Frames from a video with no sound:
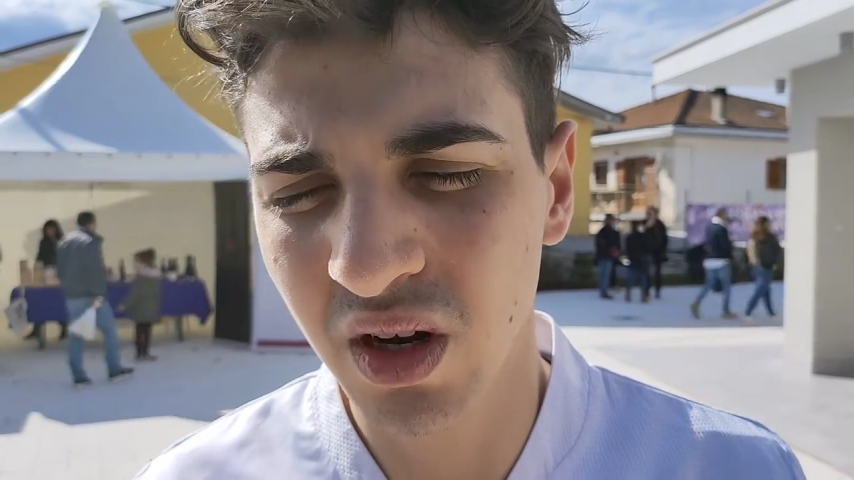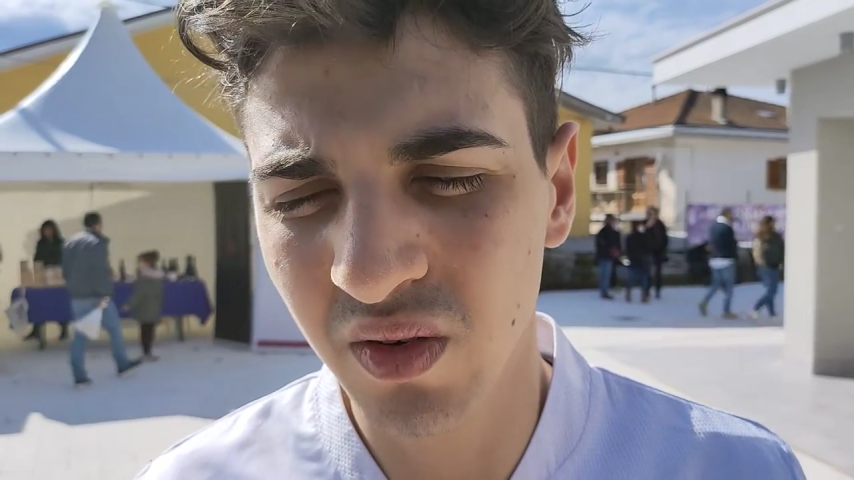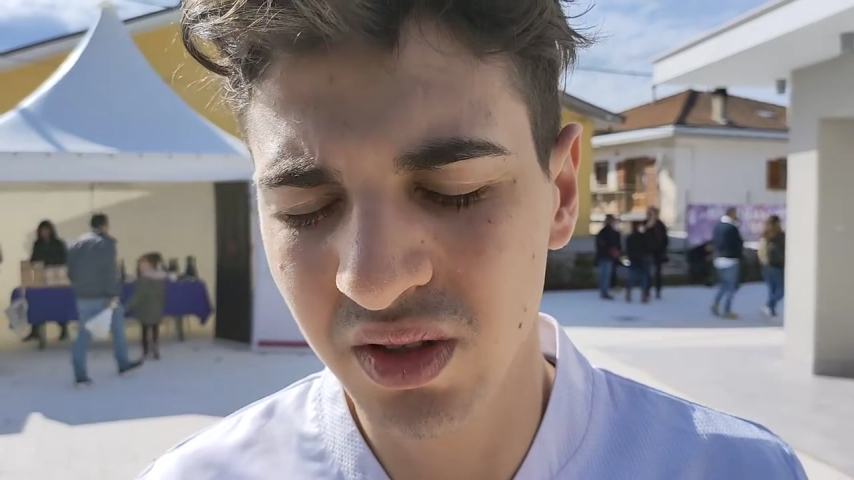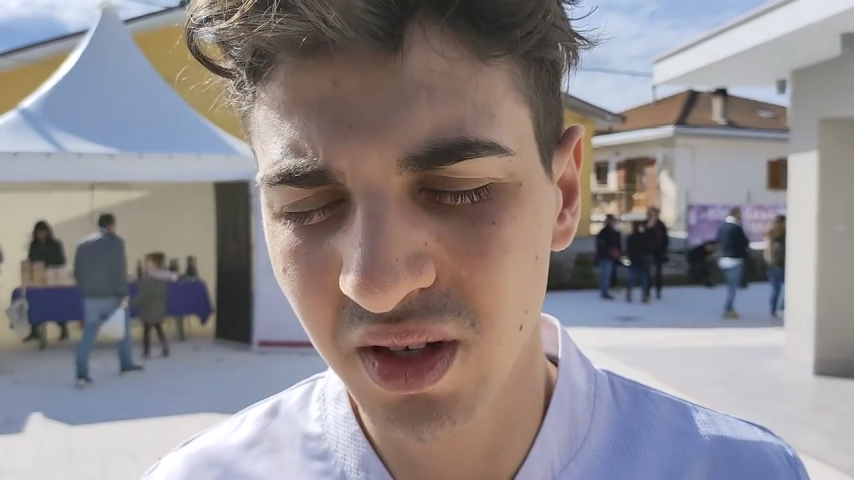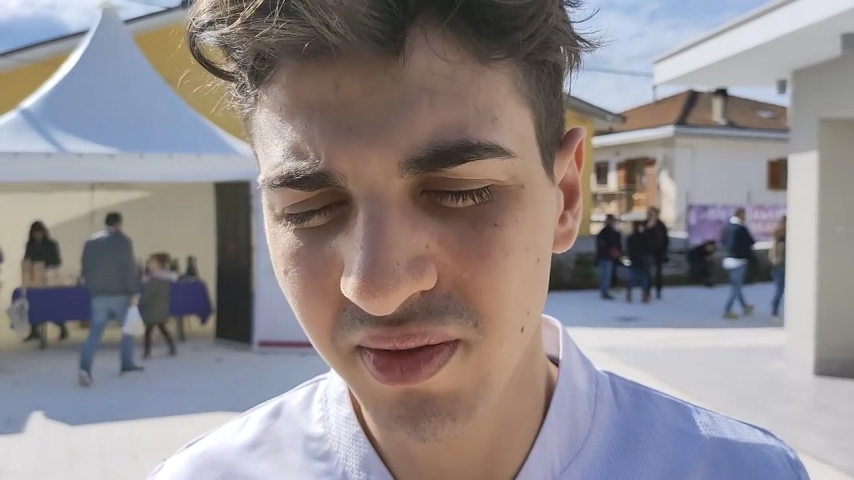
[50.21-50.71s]

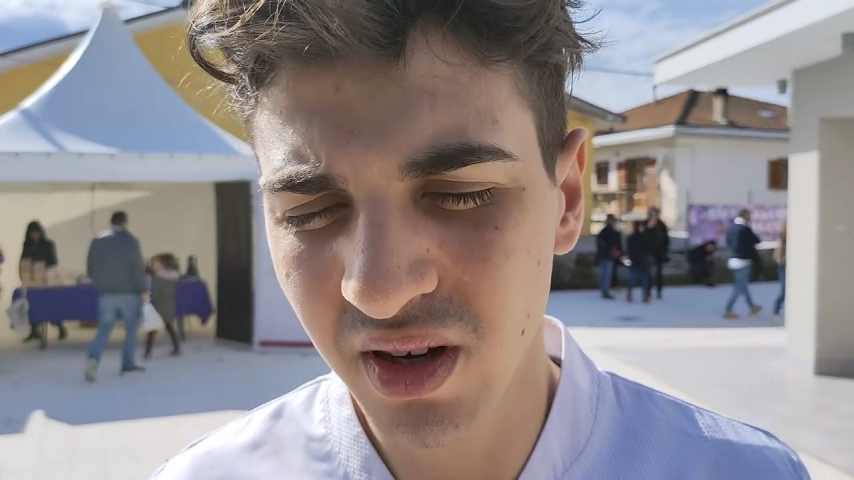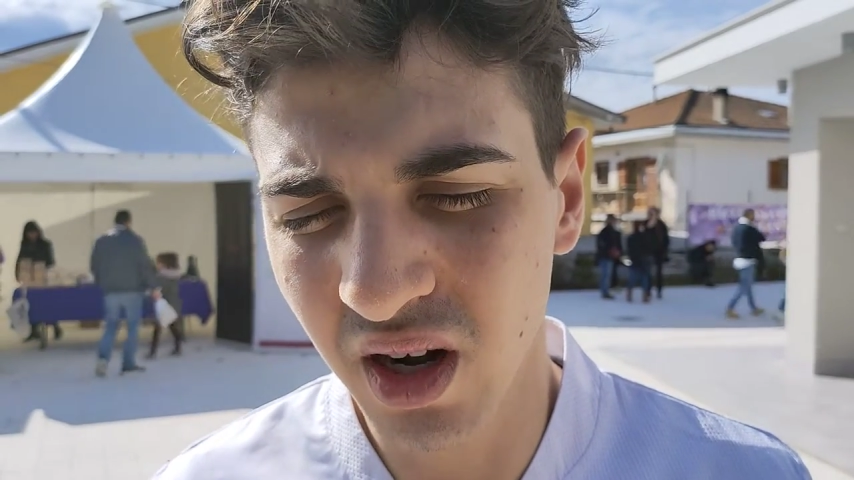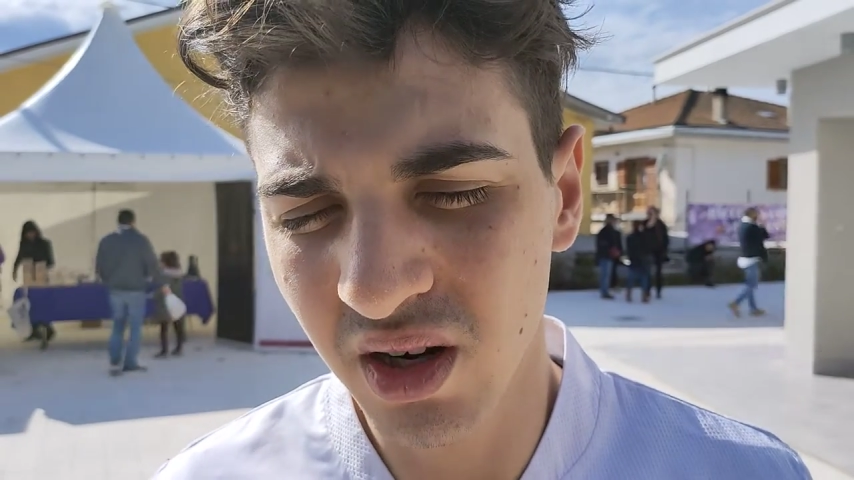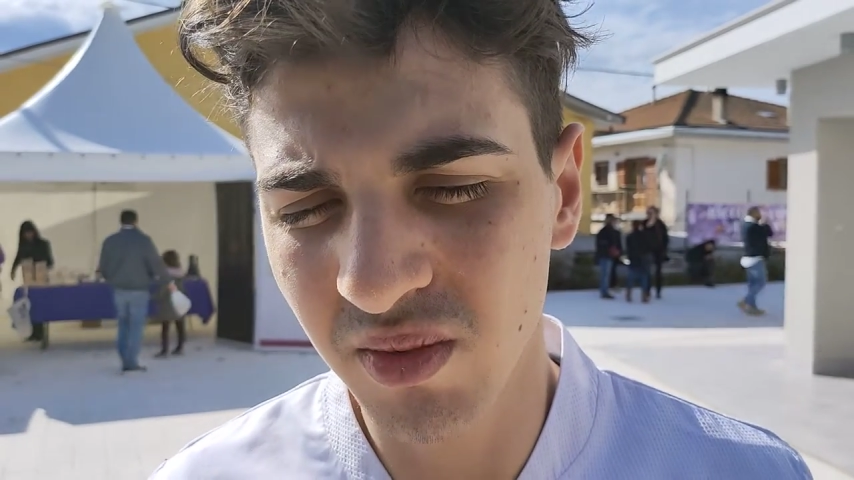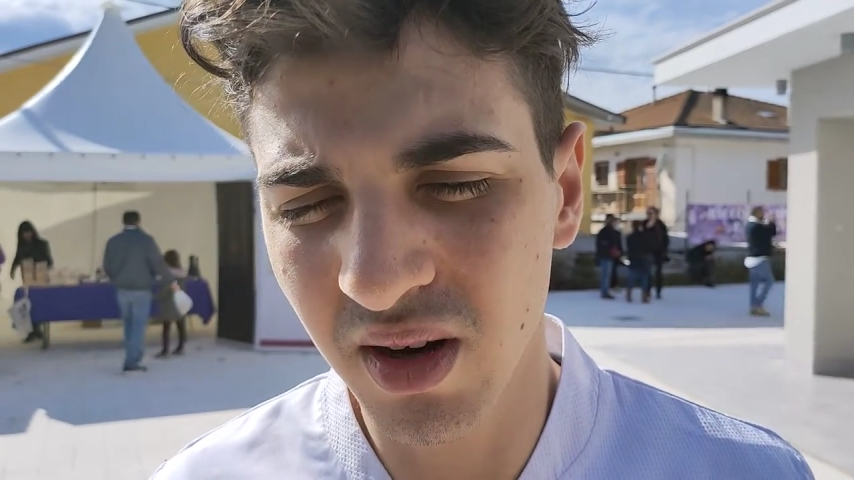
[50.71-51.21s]
allo
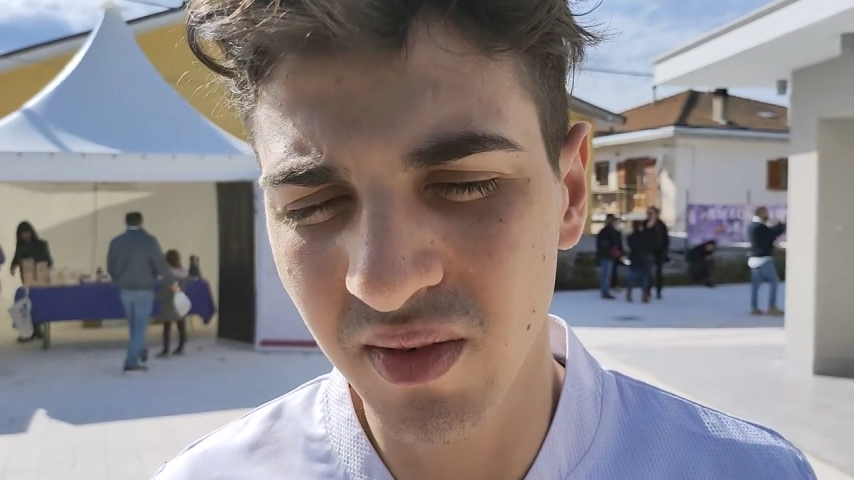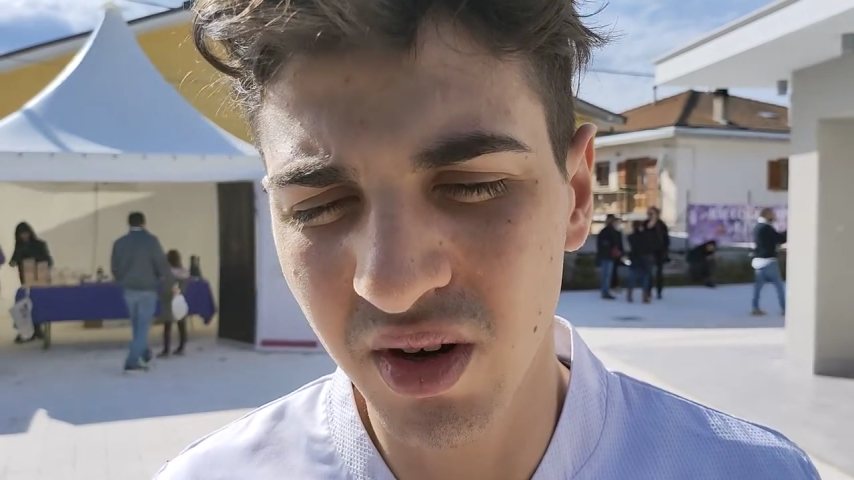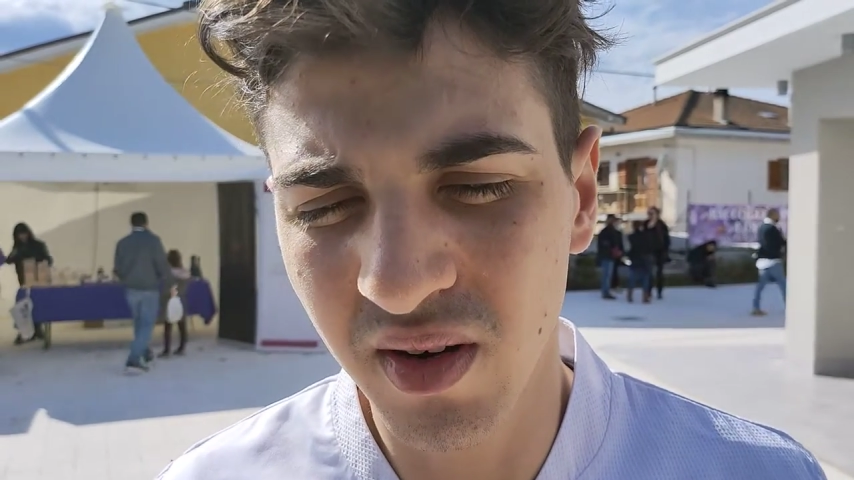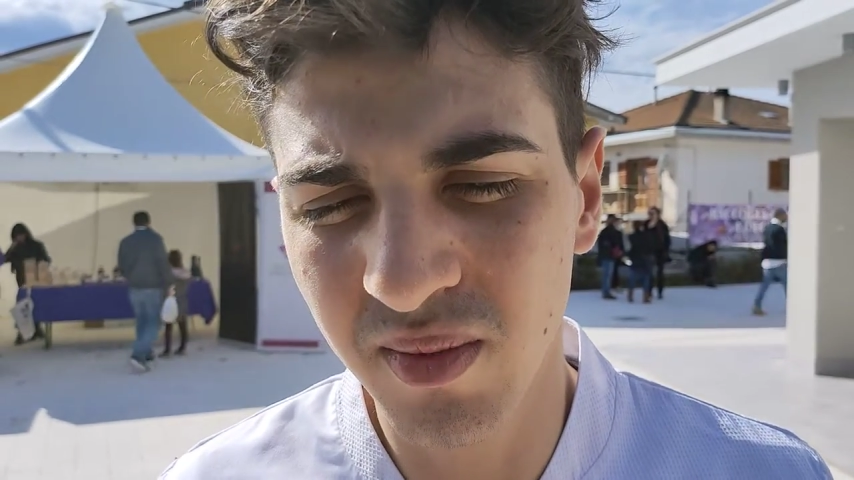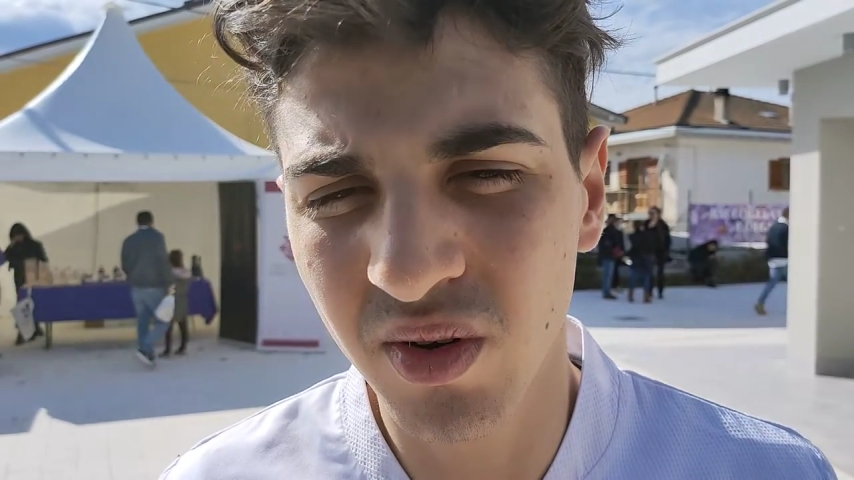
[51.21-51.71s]
zafferano, ma
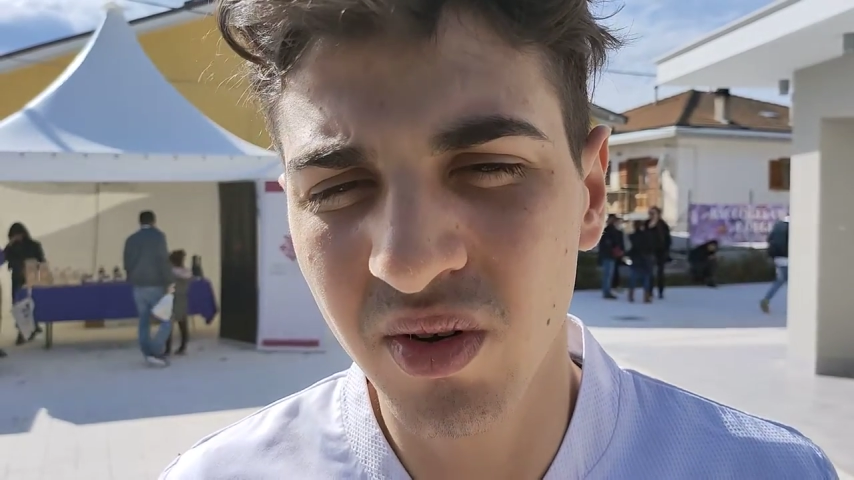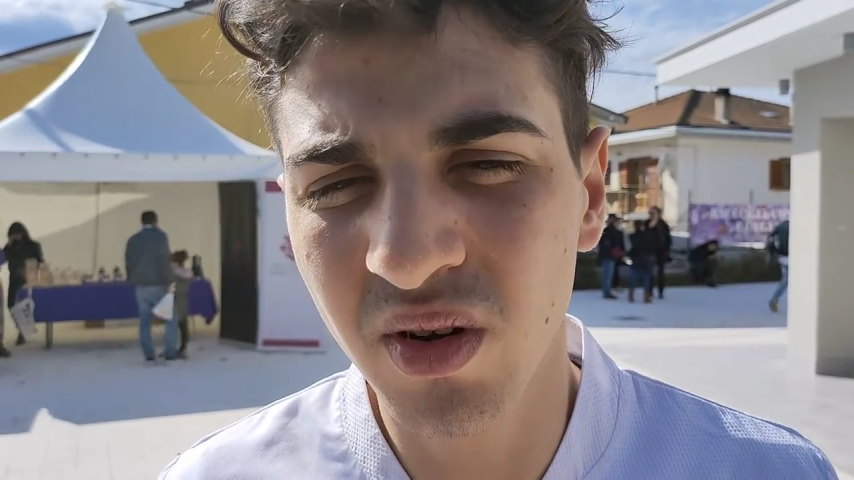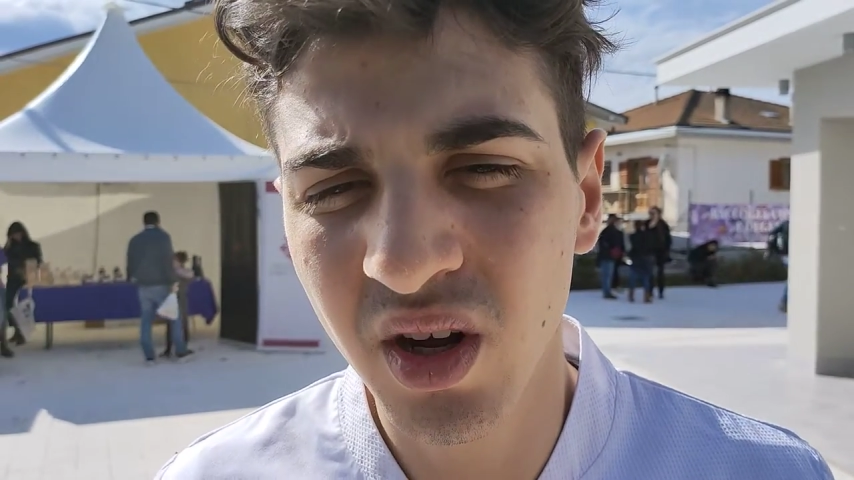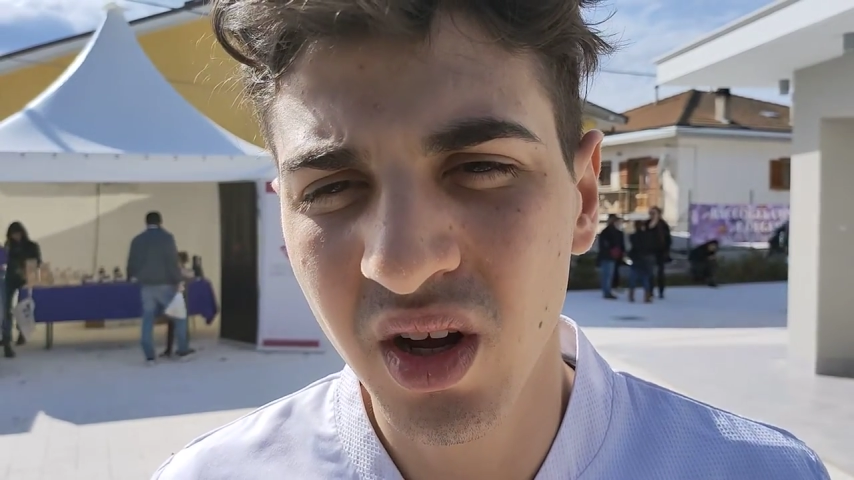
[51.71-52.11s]
volevamo